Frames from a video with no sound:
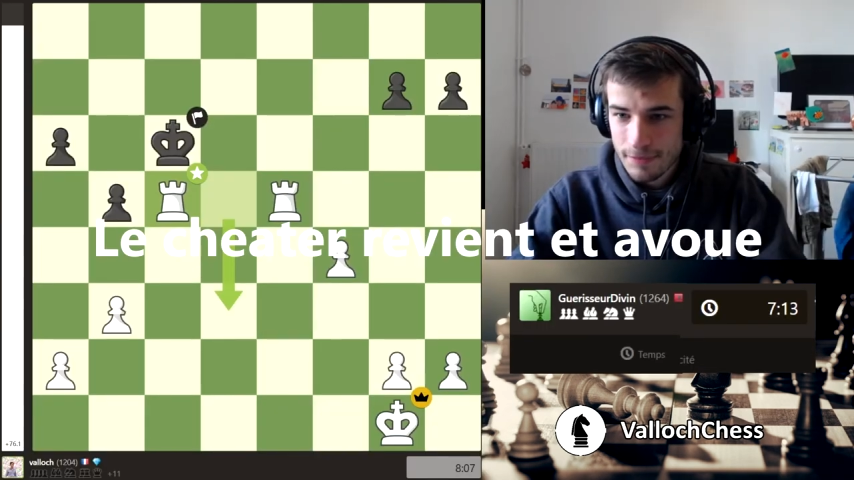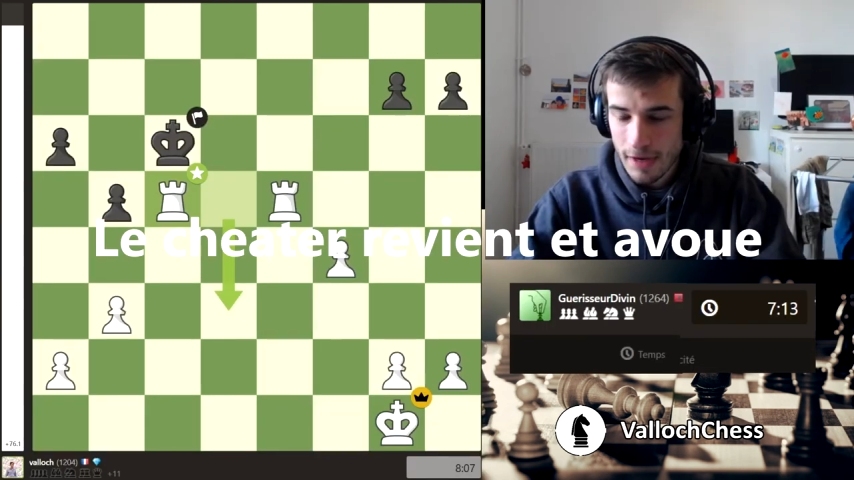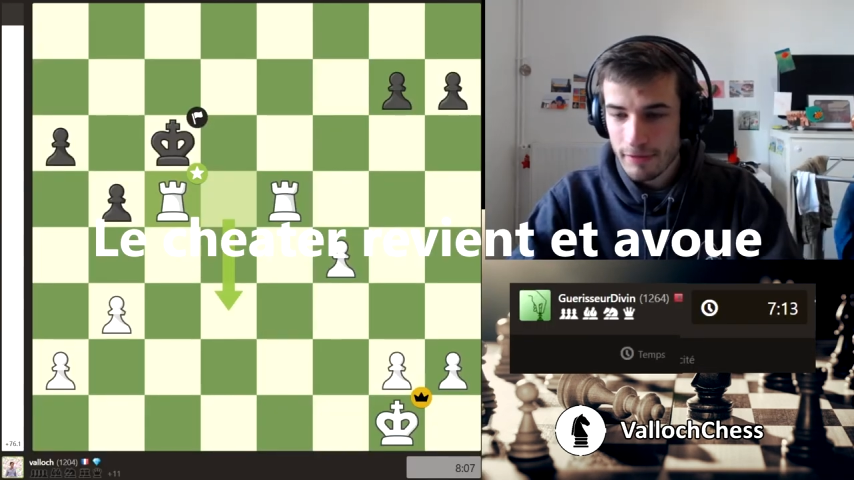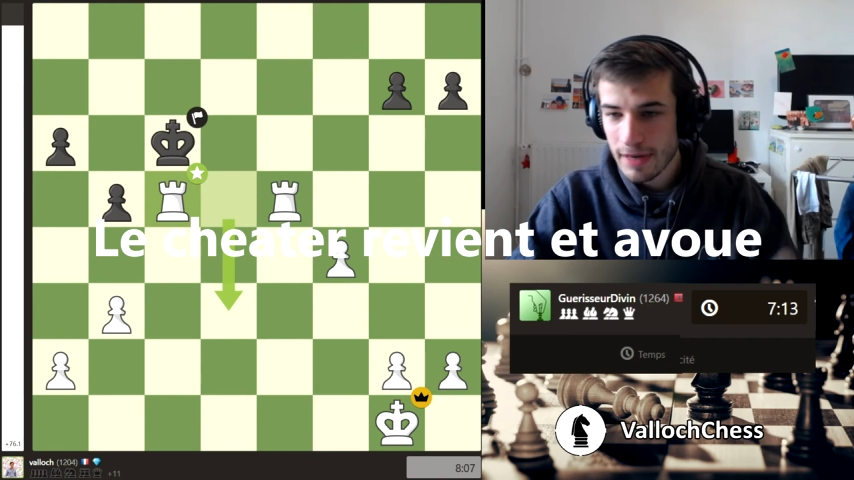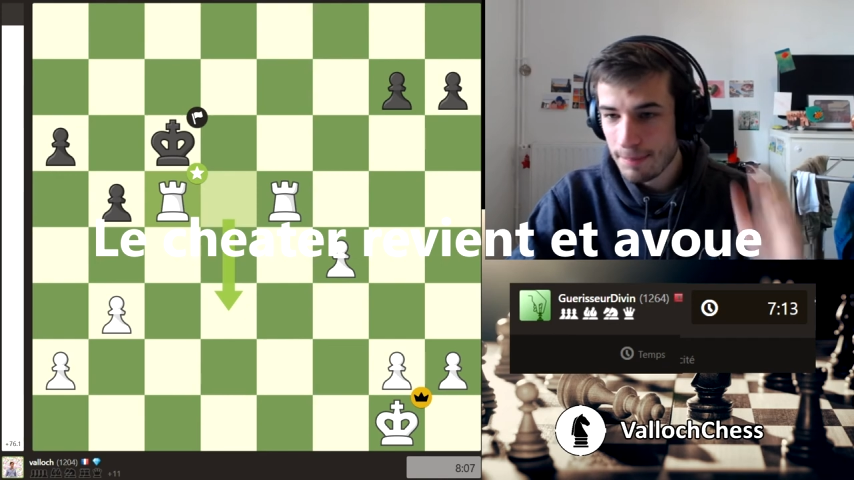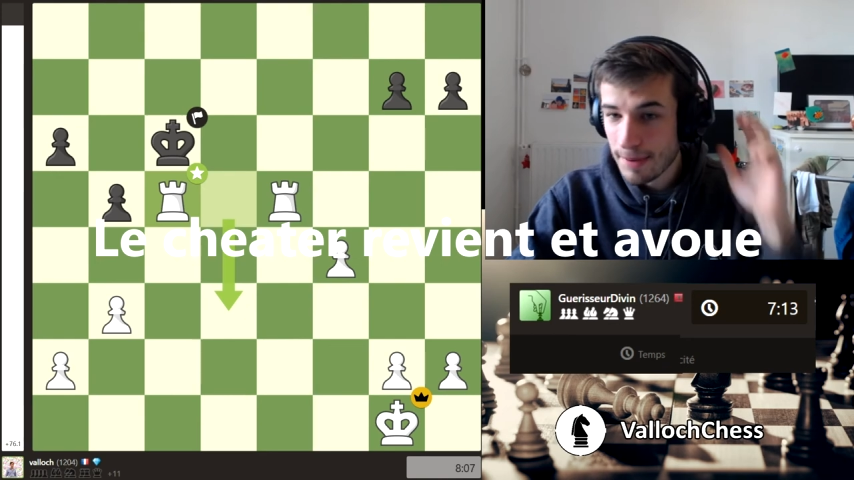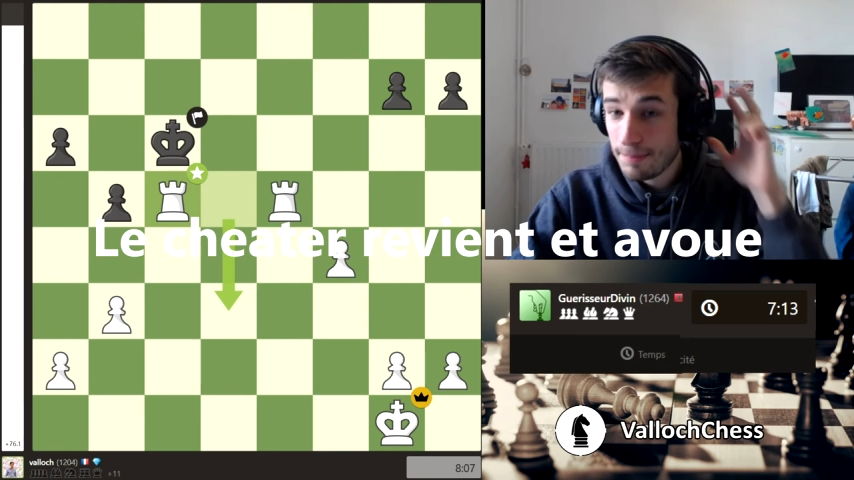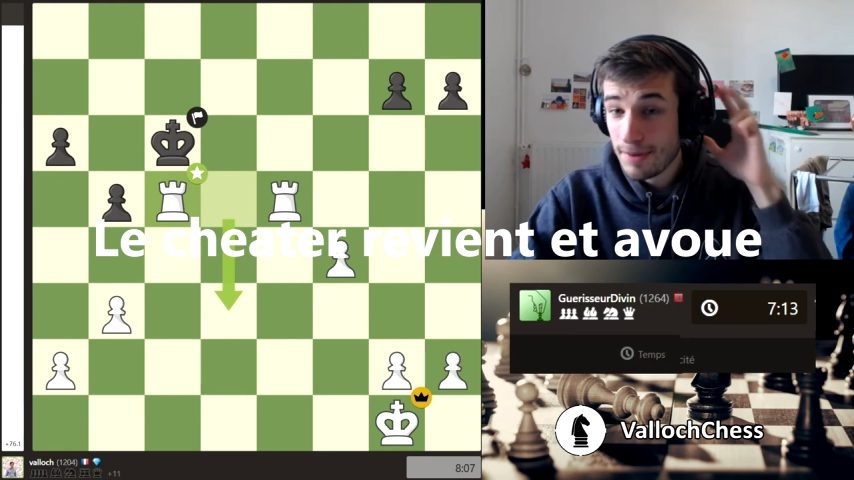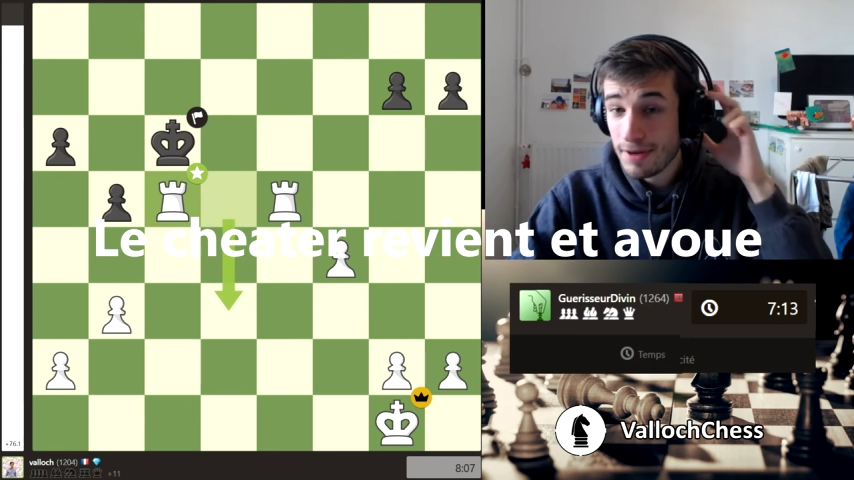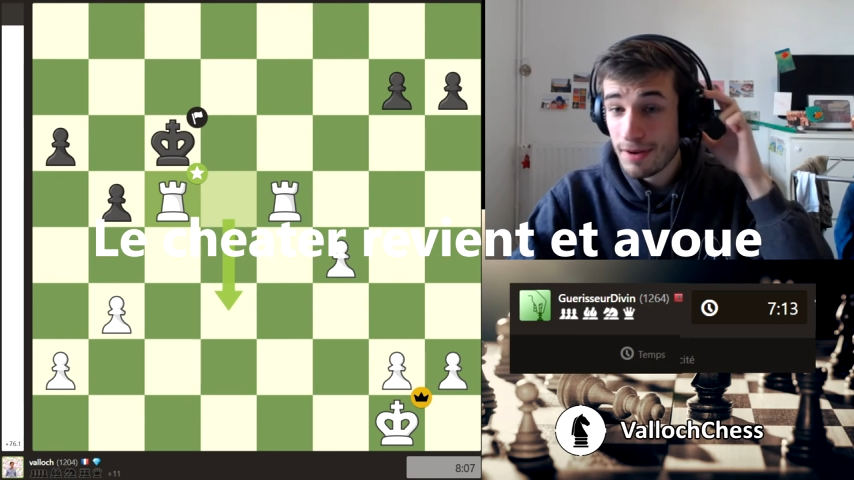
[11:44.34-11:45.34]
Ah ouais,
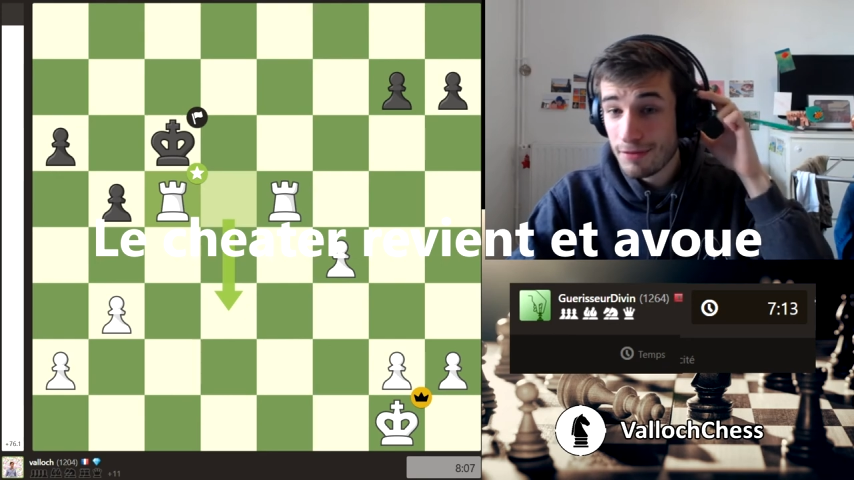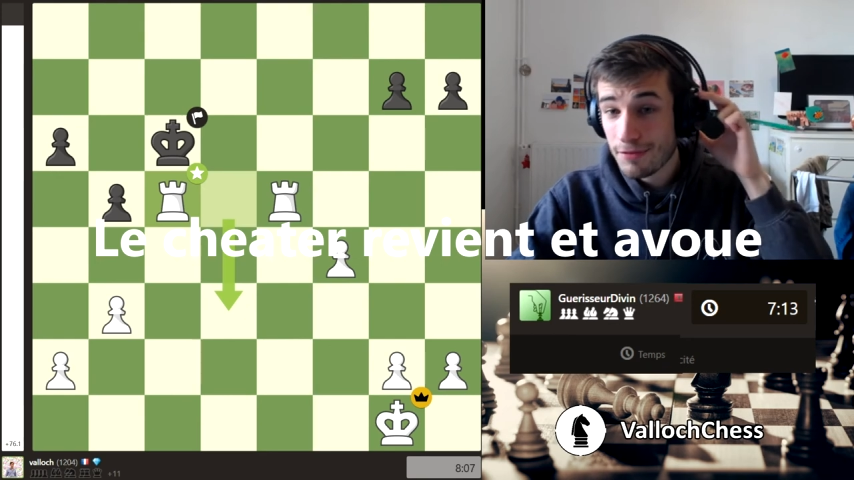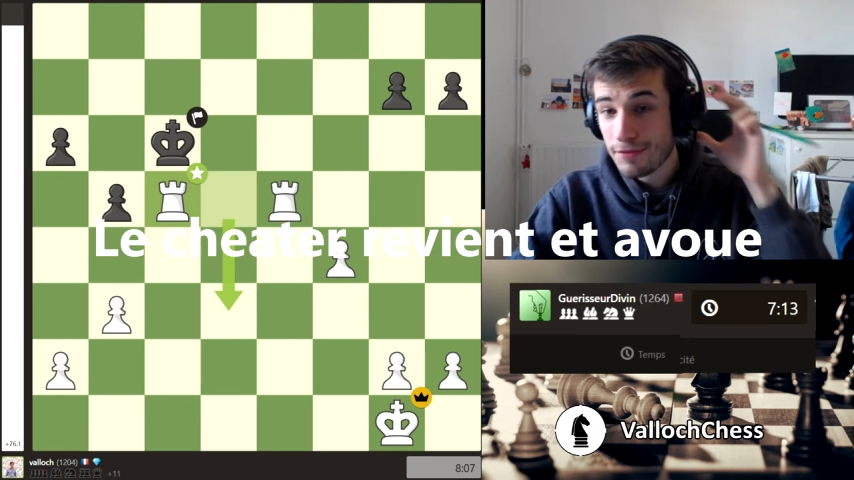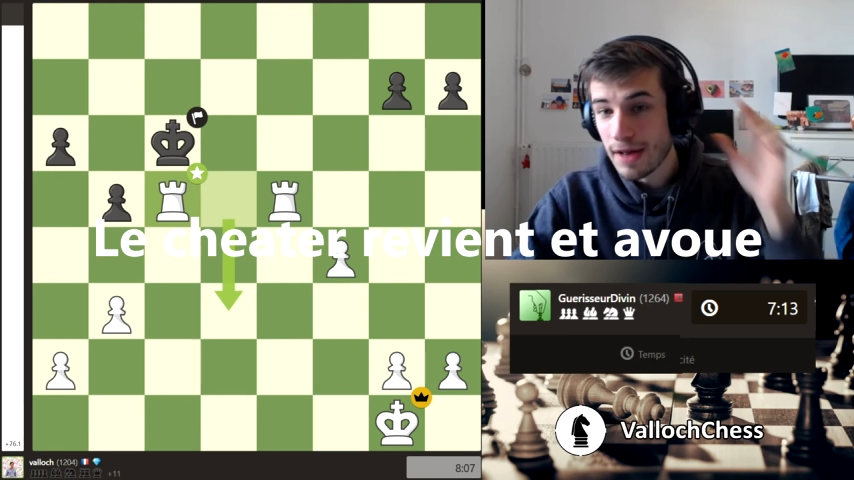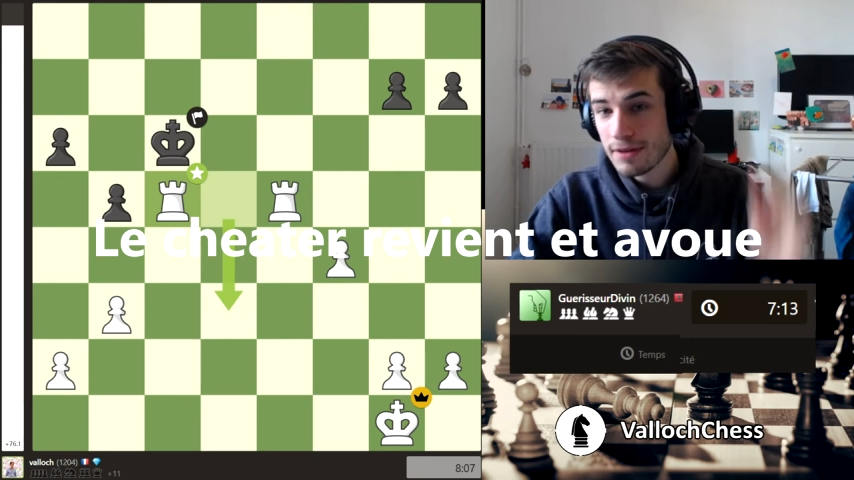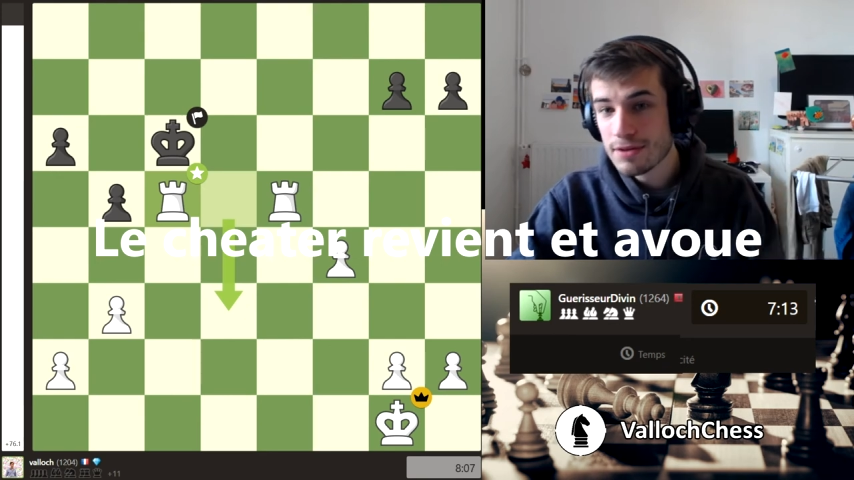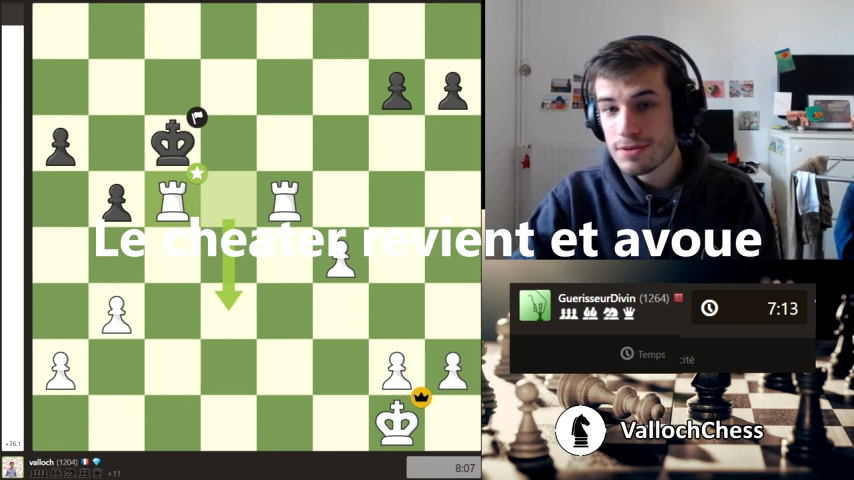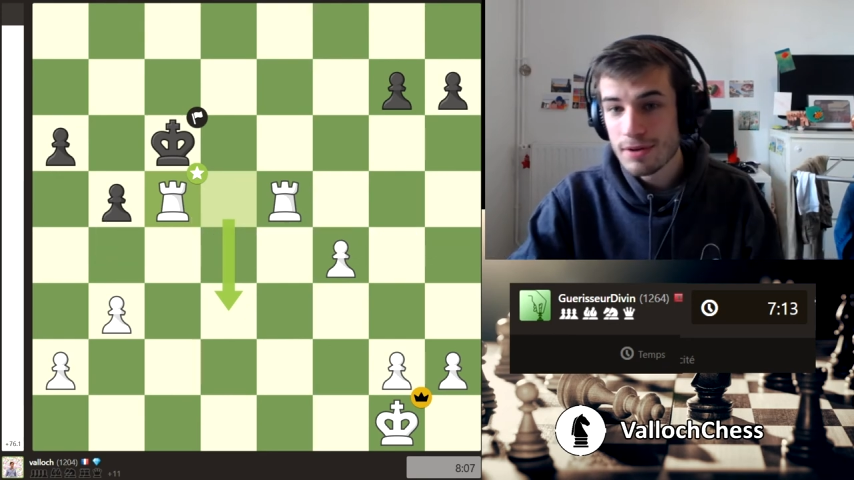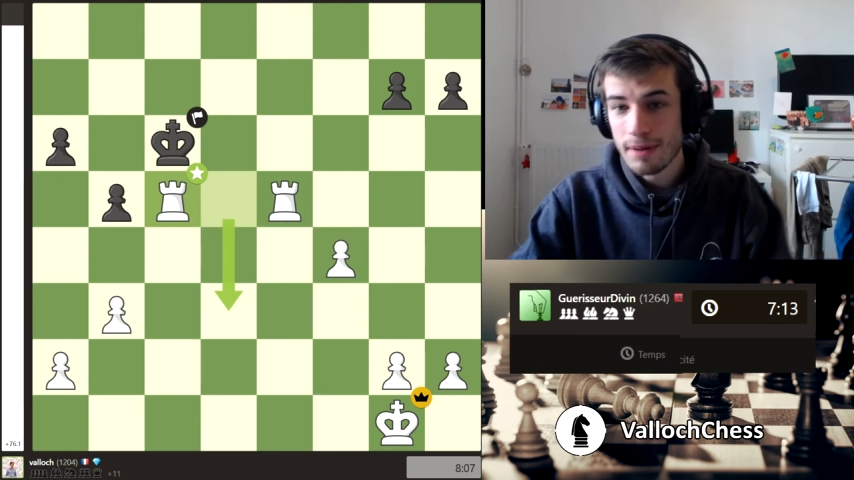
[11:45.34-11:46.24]
BabBoy, Boy, euh, faut faire attention quand